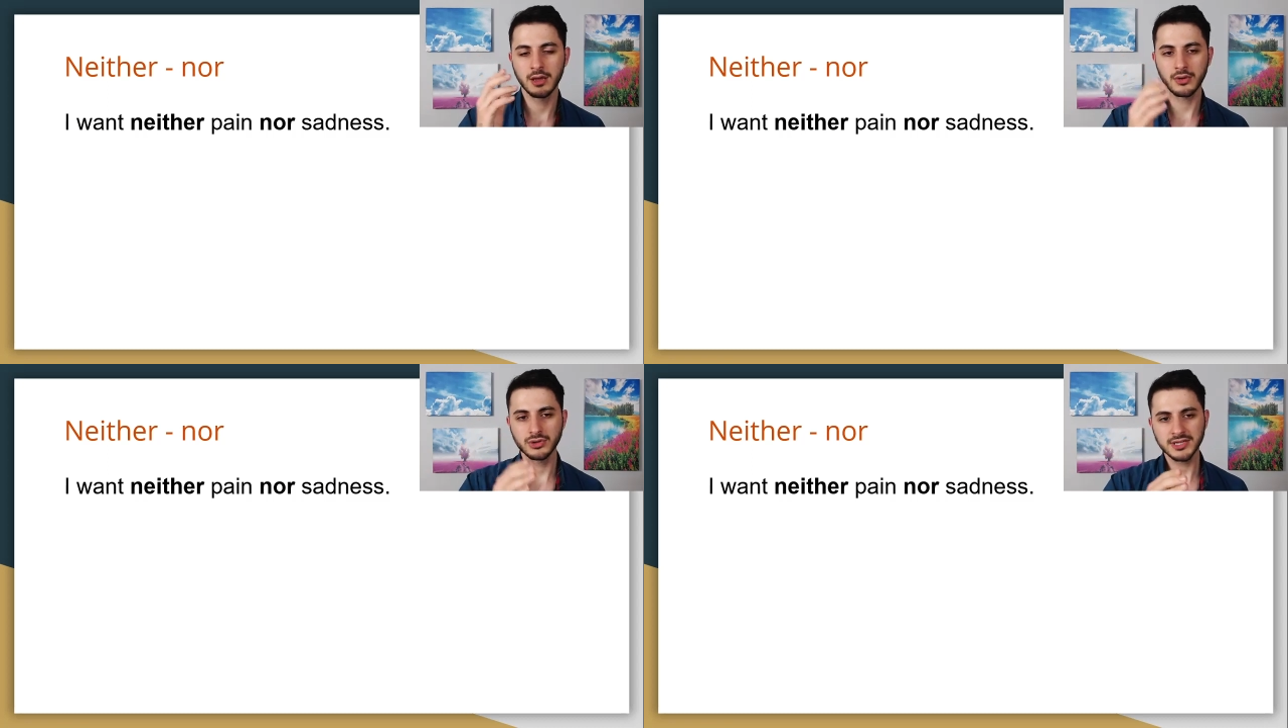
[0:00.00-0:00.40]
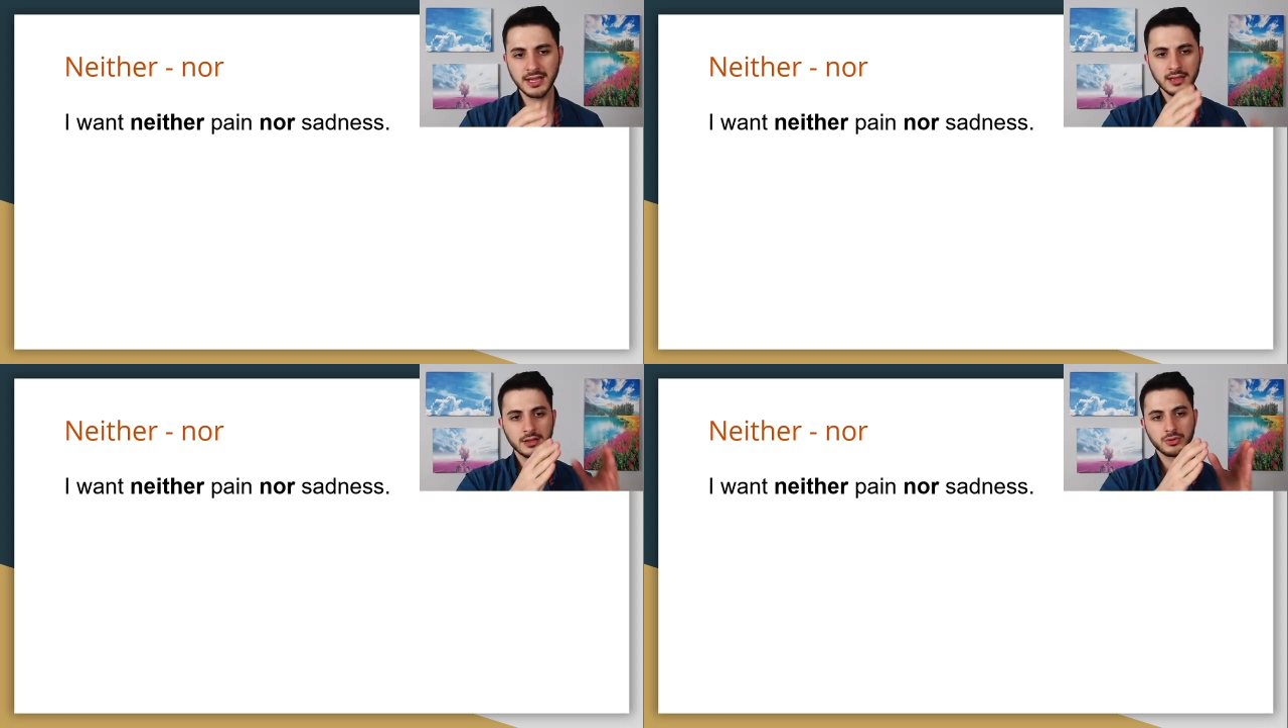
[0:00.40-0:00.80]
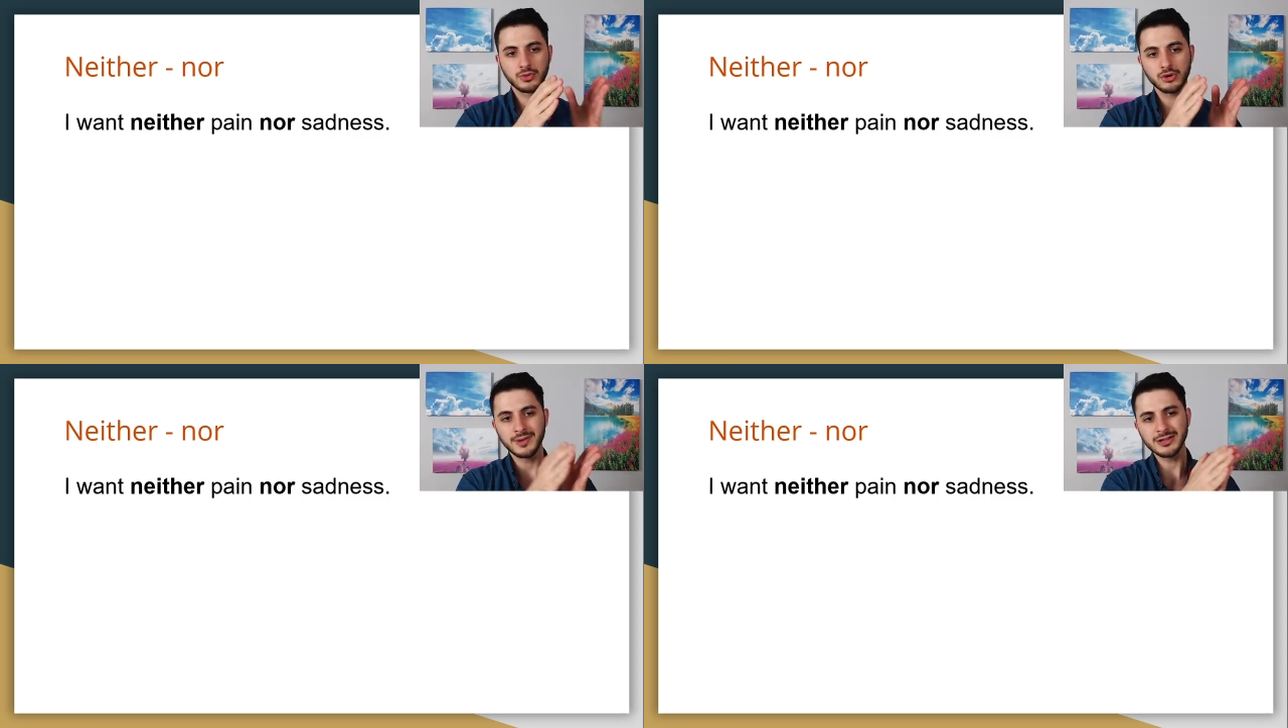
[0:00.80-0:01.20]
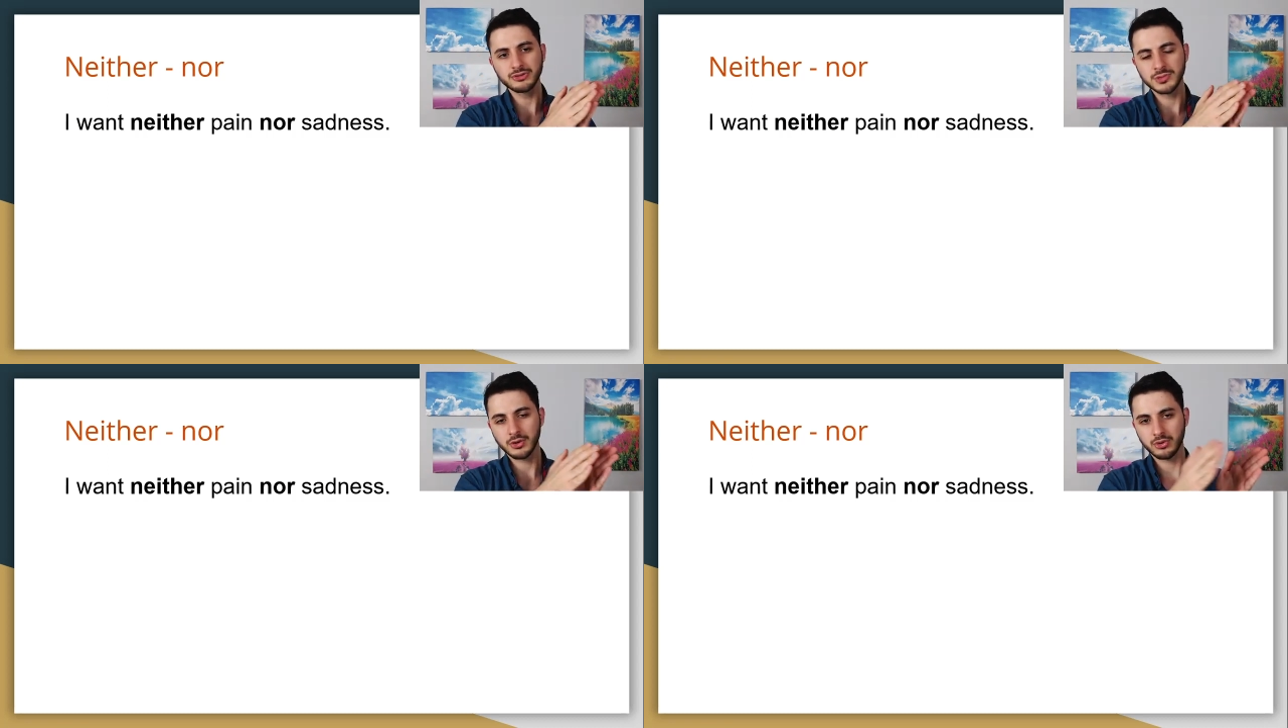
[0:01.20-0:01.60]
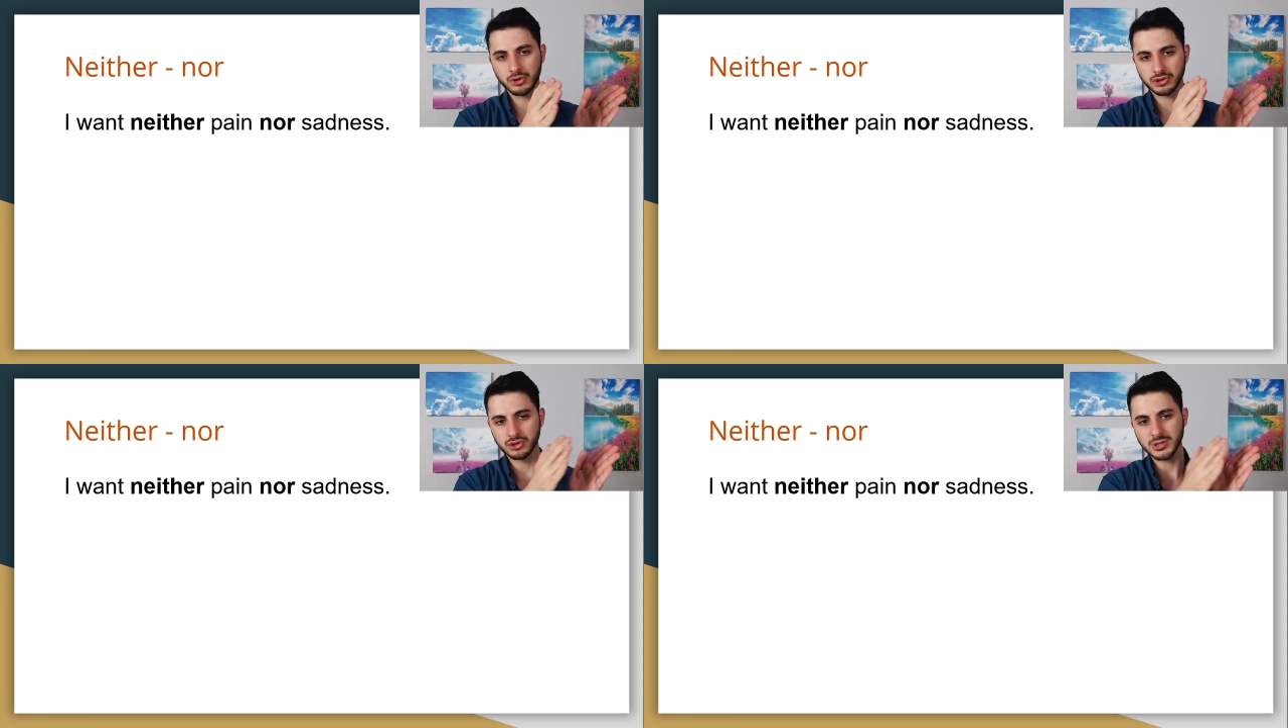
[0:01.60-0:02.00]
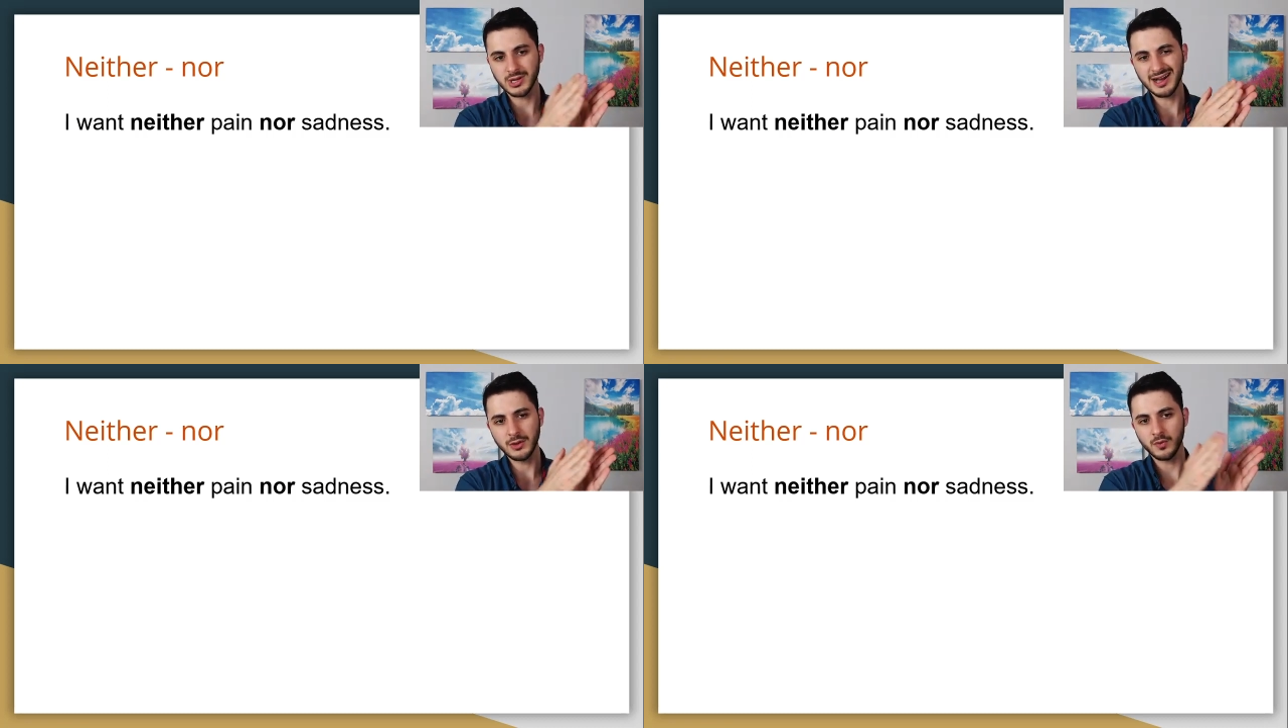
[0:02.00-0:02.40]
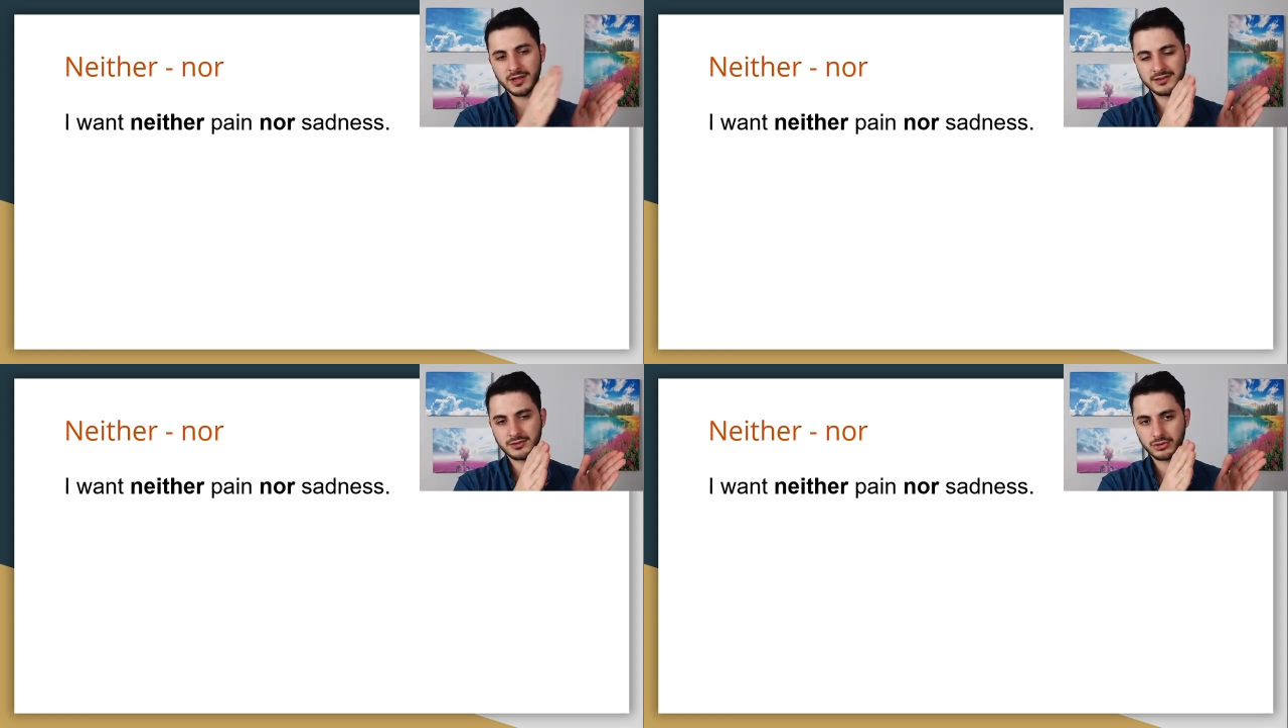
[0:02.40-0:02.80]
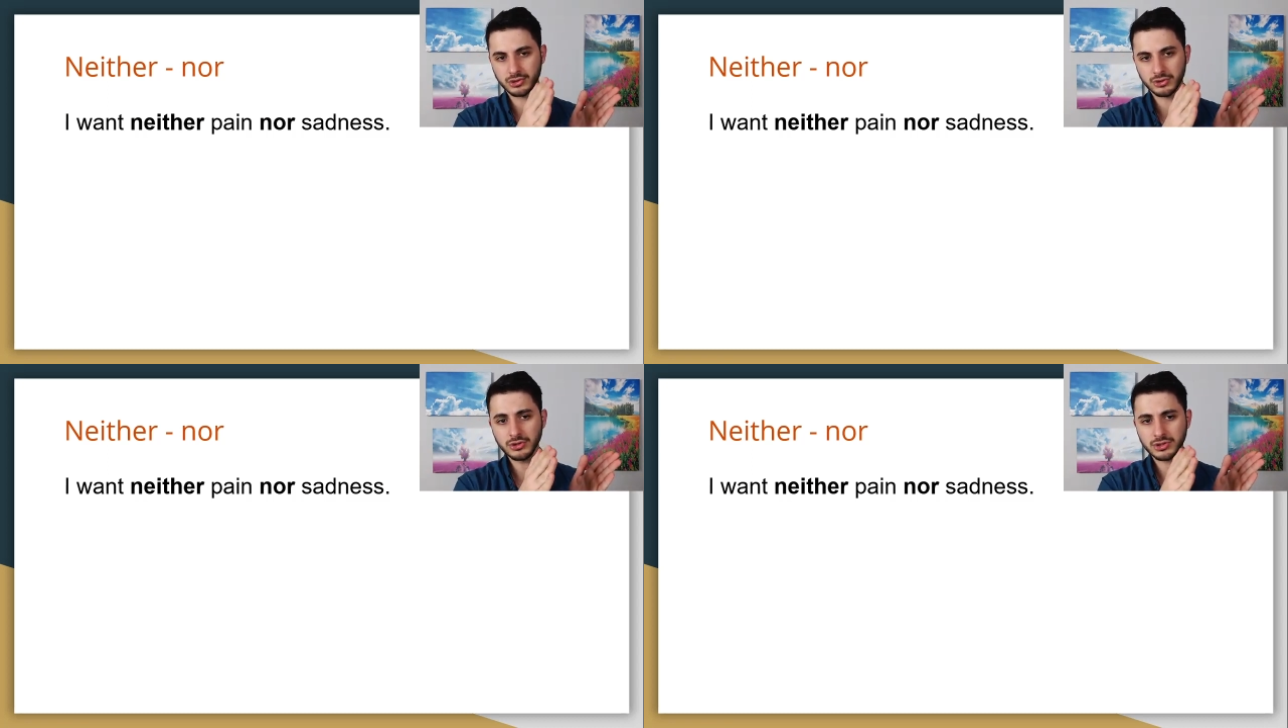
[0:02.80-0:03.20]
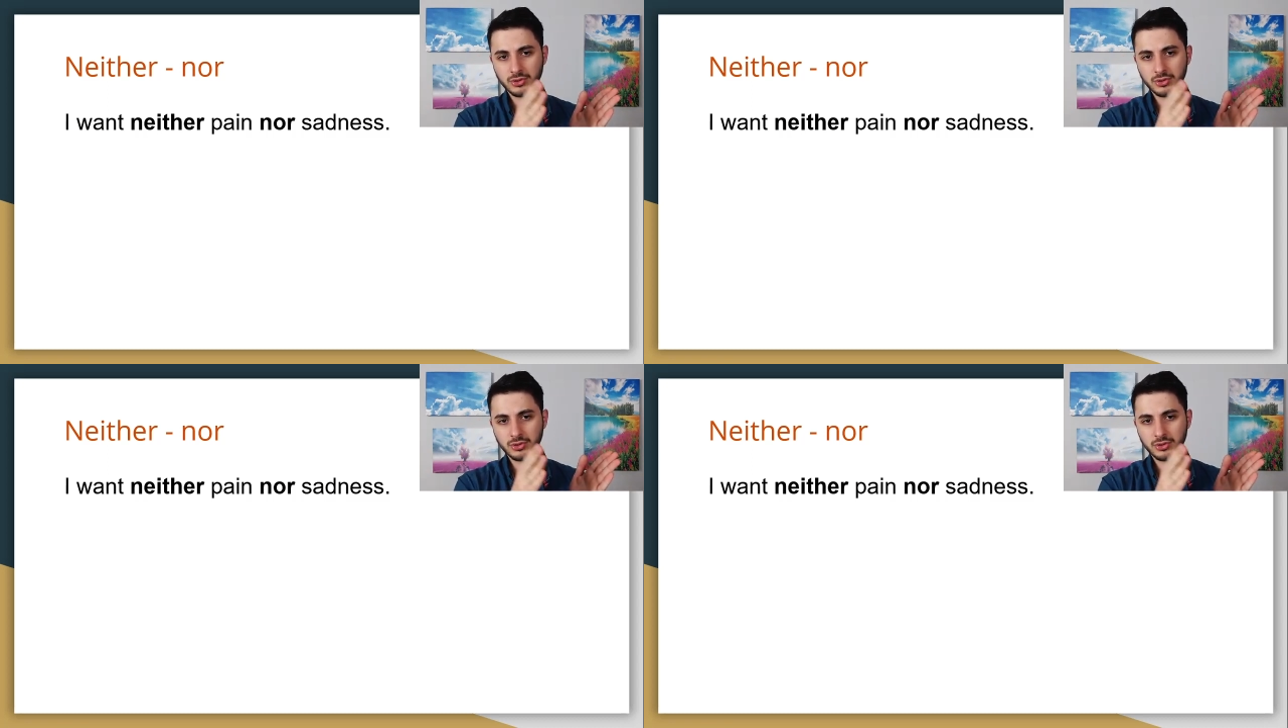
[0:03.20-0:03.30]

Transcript: O yüzden normal cümle kuruyorsunuz. I want diyorsunuz.